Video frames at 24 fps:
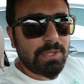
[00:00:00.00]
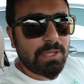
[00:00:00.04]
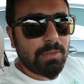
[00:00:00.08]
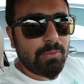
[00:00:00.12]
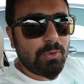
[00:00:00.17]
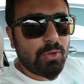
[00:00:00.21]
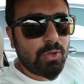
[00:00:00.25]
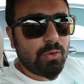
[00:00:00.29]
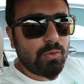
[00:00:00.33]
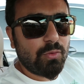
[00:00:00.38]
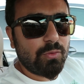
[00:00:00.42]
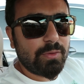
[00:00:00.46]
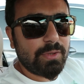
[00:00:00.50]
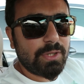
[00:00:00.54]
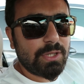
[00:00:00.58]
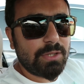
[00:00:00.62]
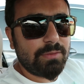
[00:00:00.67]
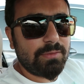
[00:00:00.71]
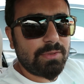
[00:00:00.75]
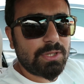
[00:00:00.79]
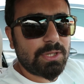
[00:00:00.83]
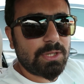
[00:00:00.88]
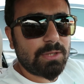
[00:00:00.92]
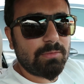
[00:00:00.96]
Bir de böyle
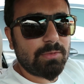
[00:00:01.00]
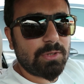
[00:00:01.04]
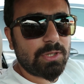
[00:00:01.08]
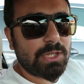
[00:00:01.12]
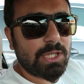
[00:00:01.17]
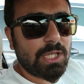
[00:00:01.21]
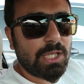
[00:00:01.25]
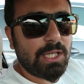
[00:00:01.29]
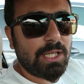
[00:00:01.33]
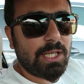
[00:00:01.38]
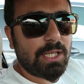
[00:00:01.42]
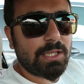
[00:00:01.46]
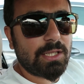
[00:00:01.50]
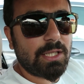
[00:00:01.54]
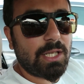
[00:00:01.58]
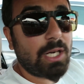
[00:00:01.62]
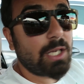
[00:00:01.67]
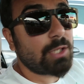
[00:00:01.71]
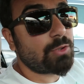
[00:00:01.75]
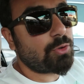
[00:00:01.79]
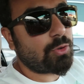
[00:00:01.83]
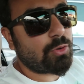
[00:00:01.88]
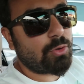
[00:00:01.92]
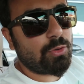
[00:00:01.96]
ıvır zıvır şeyler
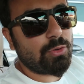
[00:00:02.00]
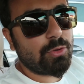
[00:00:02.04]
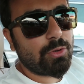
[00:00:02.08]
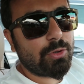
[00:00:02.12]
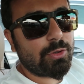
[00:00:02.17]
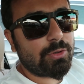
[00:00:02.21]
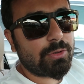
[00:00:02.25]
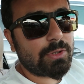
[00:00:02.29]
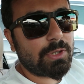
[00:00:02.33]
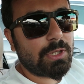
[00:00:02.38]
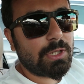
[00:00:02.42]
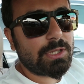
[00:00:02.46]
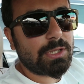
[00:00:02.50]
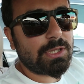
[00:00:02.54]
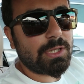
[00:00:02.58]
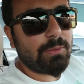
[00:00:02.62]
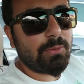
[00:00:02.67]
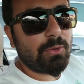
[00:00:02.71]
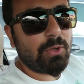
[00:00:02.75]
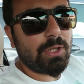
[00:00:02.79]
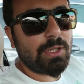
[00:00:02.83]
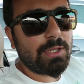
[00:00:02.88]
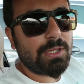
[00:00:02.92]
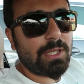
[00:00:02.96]
daha çok oluyor orada.
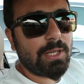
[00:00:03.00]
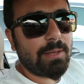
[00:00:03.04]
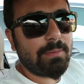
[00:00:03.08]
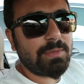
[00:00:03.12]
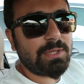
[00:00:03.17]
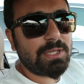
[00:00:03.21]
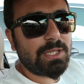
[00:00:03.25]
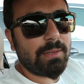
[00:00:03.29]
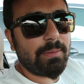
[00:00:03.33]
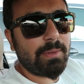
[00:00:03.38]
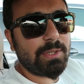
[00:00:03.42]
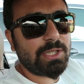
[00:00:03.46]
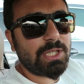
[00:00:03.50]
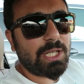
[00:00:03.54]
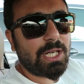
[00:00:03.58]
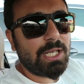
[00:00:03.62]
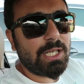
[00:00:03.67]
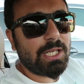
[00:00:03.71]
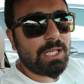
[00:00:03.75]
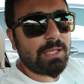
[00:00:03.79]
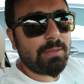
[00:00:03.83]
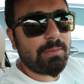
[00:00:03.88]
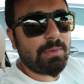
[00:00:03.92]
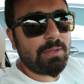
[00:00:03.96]
işte böyle temizleme
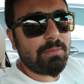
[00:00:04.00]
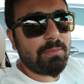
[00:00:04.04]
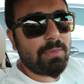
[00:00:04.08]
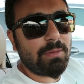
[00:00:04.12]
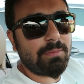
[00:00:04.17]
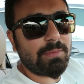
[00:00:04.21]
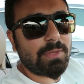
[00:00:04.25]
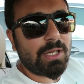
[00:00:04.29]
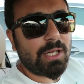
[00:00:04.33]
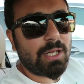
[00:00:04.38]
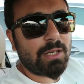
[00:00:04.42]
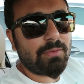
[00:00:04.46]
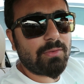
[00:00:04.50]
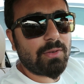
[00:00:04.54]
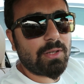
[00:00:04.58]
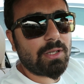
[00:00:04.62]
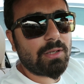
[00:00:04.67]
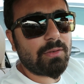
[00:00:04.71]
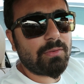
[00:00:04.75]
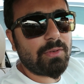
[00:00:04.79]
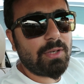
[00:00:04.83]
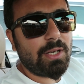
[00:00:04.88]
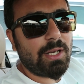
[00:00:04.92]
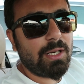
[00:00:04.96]
jelleri bilmem neler
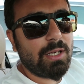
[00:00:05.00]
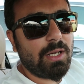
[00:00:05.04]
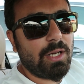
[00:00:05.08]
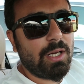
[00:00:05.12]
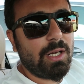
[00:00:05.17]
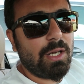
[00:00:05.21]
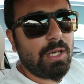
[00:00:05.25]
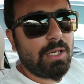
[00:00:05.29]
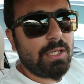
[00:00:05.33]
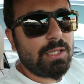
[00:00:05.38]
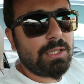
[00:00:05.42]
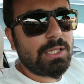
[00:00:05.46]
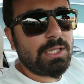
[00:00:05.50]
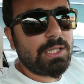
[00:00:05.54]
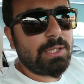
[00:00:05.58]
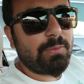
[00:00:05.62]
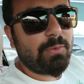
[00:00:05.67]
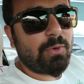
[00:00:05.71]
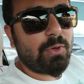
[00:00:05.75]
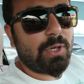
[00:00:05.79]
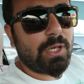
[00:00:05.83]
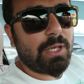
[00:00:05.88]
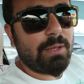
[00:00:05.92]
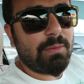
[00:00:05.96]
falan filan.
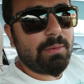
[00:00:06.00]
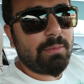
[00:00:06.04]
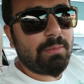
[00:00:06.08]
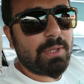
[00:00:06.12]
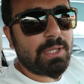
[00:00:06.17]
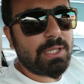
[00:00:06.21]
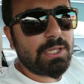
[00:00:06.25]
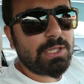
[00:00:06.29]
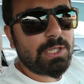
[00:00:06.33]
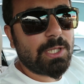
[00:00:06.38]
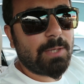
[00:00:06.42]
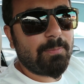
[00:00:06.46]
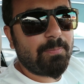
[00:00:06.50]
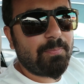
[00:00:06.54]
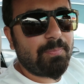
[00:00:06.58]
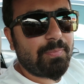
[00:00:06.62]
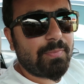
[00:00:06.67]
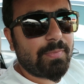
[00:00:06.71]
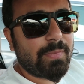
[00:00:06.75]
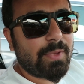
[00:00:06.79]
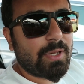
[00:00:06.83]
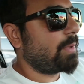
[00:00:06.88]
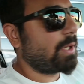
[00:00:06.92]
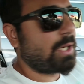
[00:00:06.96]
Gidip oraya bir bakacağım.
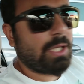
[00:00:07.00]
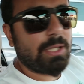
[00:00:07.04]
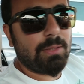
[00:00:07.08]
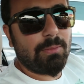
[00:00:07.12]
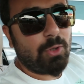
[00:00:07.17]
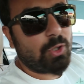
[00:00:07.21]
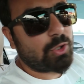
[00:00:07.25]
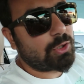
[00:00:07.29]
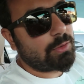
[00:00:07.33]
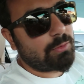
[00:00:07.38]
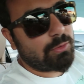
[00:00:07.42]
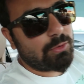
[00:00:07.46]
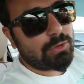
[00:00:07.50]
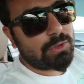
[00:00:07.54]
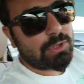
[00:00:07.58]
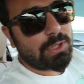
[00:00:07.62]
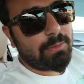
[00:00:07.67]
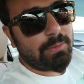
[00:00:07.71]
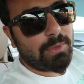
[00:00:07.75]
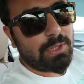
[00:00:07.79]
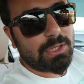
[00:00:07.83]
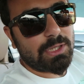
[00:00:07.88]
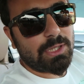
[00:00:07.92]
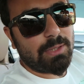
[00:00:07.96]
Bakalım orada
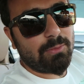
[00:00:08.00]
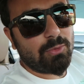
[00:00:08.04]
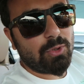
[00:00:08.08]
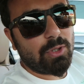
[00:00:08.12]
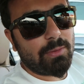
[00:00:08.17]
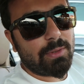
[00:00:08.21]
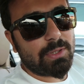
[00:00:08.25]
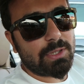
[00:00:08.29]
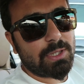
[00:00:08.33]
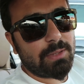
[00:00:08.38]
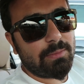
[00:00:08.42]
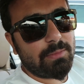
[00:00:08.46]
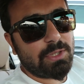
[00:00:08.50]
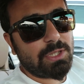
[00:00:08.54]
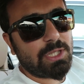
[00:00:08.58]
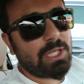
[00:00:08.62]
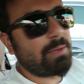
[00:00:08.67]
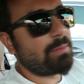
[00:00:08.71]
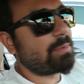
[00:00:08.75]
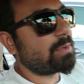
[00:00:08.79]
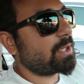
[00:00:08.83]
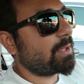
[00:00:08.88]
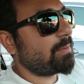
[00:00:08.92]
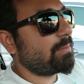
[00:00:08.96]
bulursam alacağım. Bulamazsam da
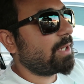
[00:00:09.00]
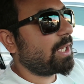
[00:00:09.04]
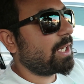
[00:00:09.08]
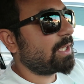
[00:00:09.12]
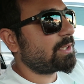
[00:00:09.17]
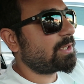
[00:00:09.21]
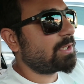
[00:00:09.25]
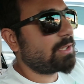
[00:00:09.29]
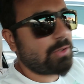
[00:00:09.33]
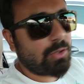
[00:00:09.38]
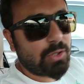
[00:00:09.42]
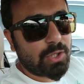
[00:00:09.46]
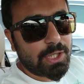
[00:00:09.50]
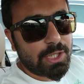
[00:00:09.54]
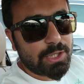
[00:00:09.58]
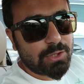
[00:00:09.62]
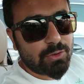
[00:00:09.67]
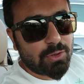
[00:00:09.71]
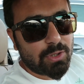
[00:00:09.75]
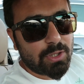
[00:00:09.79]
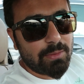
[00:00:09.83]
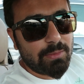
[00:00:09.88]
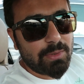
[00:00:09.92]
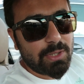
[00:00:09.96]
şey yapacağım. Lensi de oraya
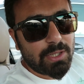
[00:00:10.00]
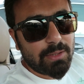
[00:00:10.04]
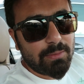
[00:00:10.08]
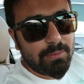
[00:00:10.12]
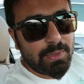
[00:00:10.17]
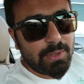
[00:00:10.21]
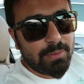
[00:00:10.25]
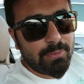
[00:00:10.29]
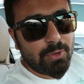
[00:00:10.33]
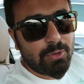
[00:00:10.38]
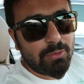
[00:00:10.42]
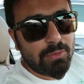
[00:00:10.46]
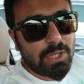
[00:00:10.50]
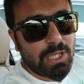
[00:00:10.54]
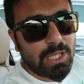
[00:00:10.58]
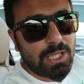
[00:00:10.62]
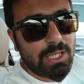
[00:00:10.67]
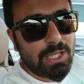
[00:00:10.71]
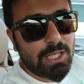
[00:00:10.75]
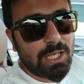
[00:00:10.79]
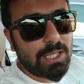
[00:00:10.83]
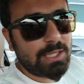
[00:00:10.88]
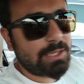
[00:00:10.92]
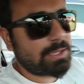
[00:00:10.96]
sorabilirim. Bilmiyorum
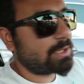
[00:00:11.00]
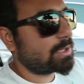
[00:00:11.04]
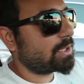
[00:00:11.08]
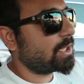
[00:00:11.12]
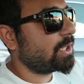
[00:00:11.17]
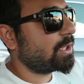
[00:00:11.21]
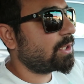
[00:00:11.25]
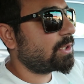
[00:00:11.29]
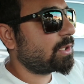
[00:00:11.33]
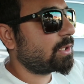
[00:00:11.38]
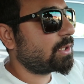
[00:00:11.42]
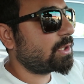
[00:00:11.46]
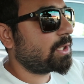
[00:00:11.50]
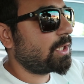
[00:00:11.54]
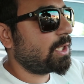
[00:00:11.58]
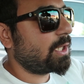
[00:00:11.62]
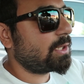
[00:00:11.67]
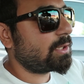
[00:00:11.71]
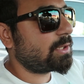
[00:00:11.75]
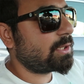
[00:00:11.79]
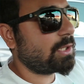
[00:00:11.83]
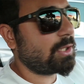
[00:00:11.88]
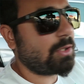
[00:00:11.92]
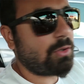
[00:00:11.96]
yeni lens, geniş açı
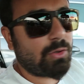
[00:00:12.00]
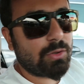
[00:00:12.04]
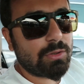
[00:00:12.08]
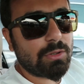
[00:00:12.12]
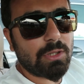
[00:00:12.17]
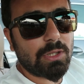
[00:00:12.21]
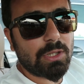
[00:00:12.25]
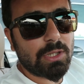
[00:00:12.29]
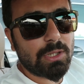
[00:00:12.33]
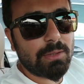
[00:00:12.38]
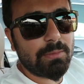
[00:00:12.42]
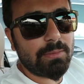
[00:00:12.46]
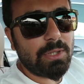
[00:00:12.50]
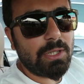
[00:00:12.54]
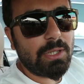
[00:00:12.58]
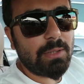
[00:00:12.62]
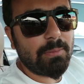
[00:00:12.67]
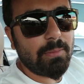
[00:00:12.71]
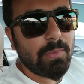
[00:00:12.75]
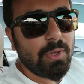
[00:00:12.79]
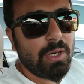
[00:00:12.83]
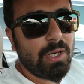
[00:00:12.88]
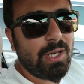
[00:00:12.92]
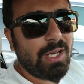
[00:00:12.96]
lensi oradan
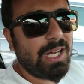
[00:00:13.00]
alabilirim.